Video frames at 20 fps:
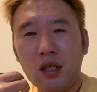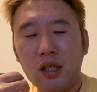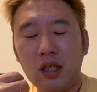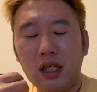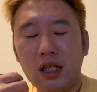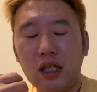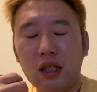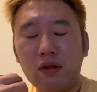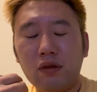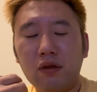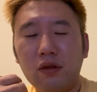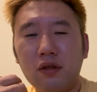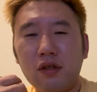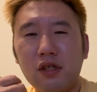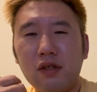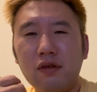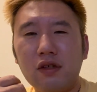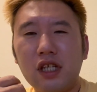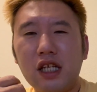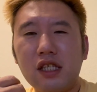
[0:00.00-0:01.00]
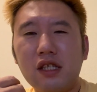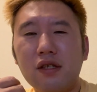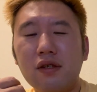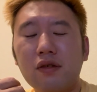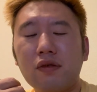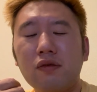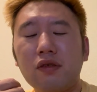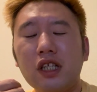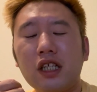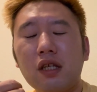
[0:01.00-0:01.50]
あのそんぐらい崇
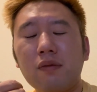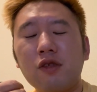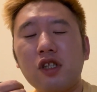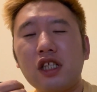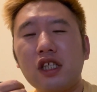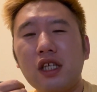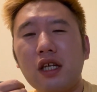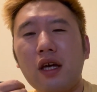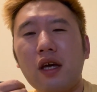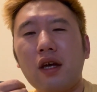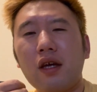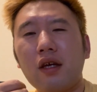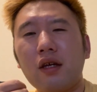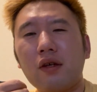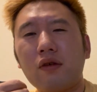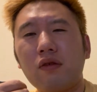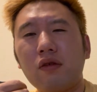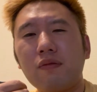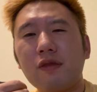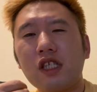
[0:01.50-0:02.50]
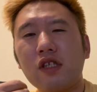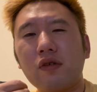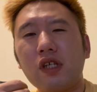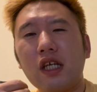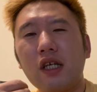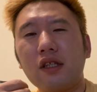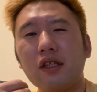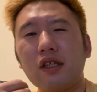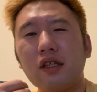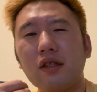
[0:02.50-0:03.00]
高な気持ちでこの
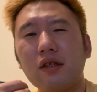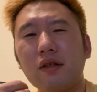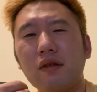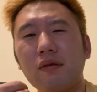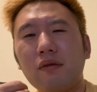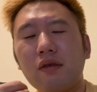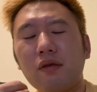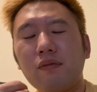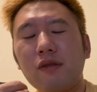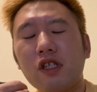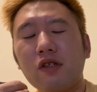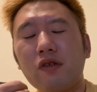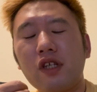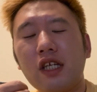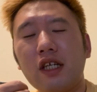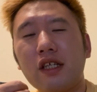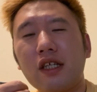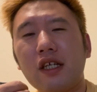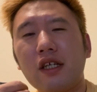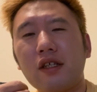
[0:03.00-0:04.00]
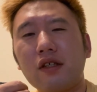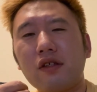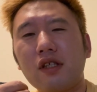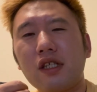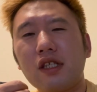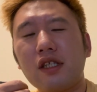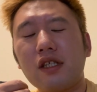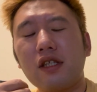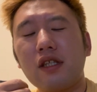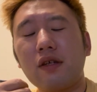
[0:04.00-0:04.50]
ミソリアンにミソリアン計画
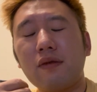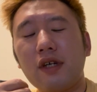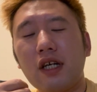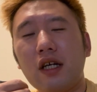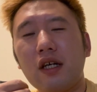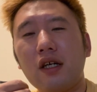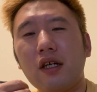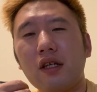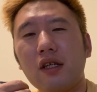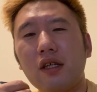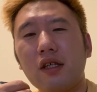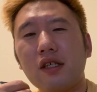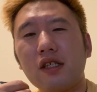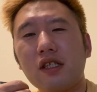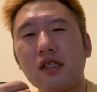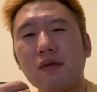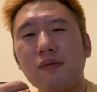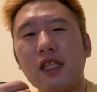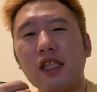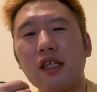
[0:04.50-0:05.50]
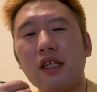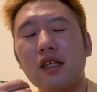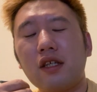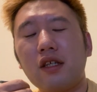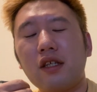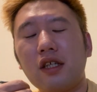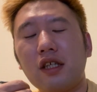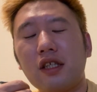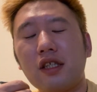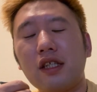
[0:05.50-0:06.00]
については進めてい
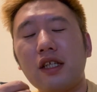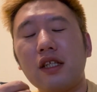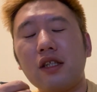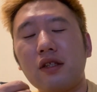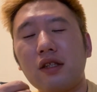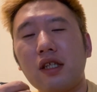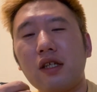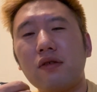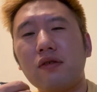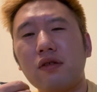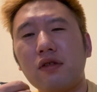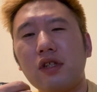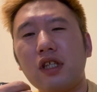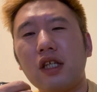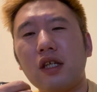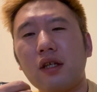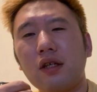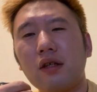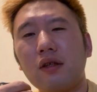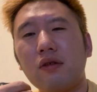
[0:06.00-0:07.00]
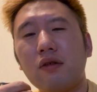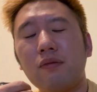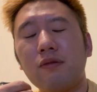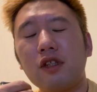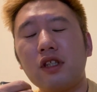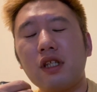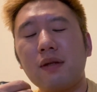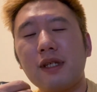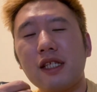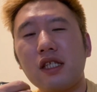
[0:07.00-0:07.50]
きたいっていうふうに
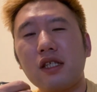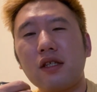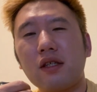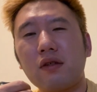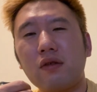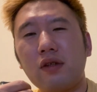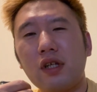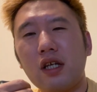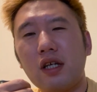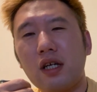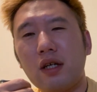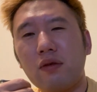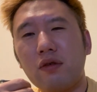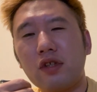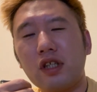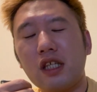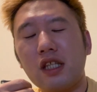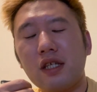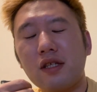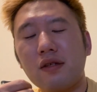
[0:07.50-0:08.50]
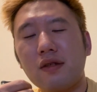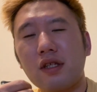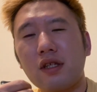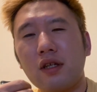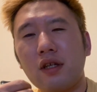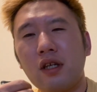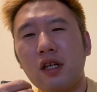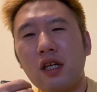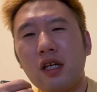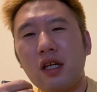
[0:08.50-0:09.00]
思ってます。これは本気です。
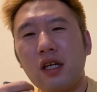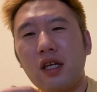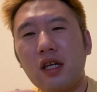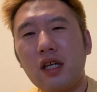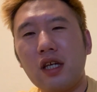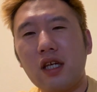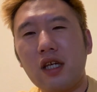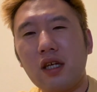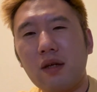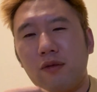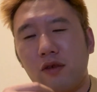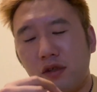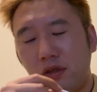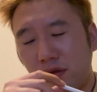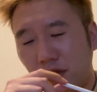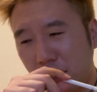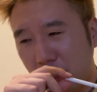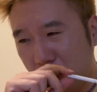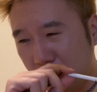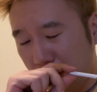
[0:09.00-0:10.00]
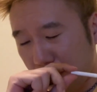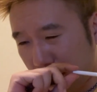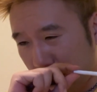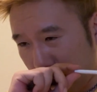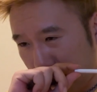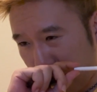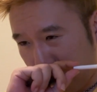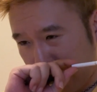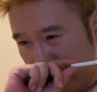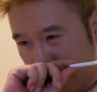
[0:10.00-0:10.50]
えー、僕の人生も
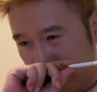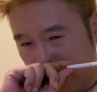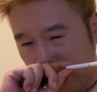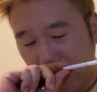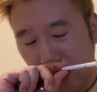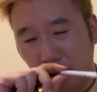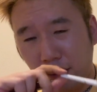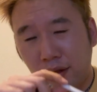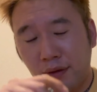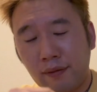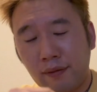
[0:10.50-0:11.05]
変わりますし、